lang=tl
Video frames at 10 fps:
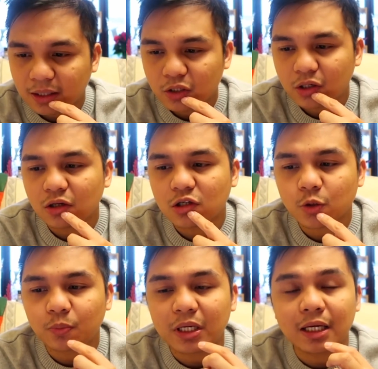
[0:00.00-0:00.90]
You can
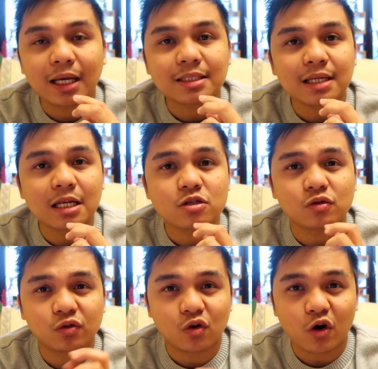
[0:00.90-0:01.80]
also bring
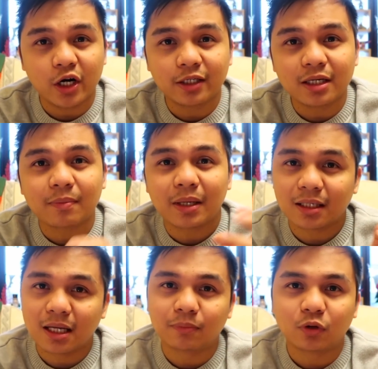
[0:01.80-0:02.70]
extension cord na may
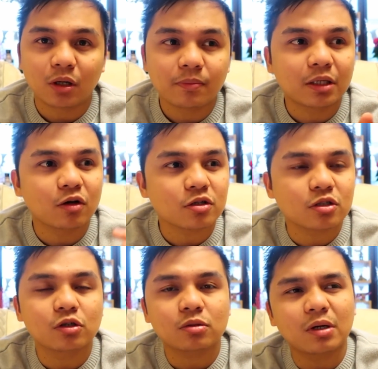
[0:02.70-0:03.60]
adapter
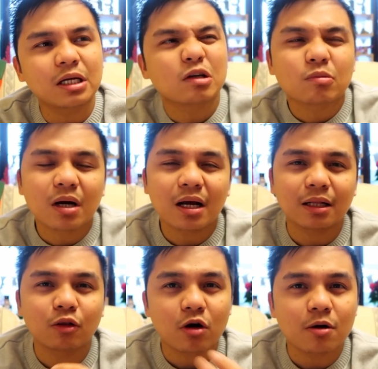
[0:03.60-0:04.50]
because usually yung
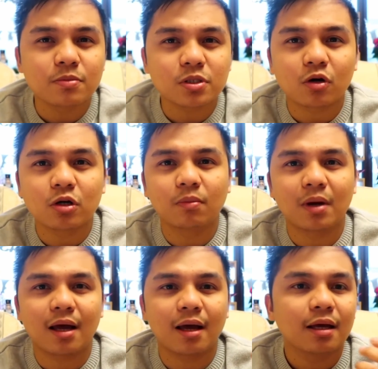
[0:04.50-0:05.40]
mga dorms or yung
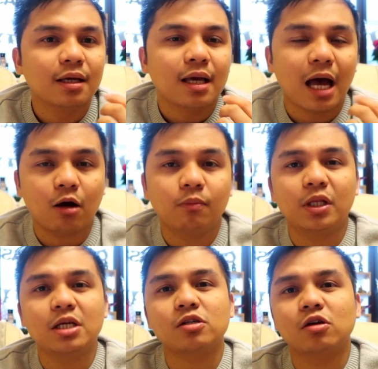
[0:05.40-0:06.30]
mga
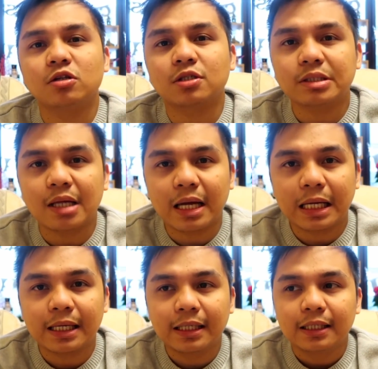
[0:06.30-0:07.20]
accommodations
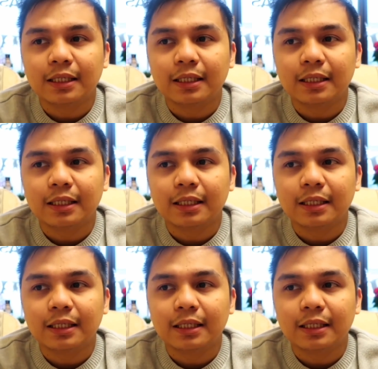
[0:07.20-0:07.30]
na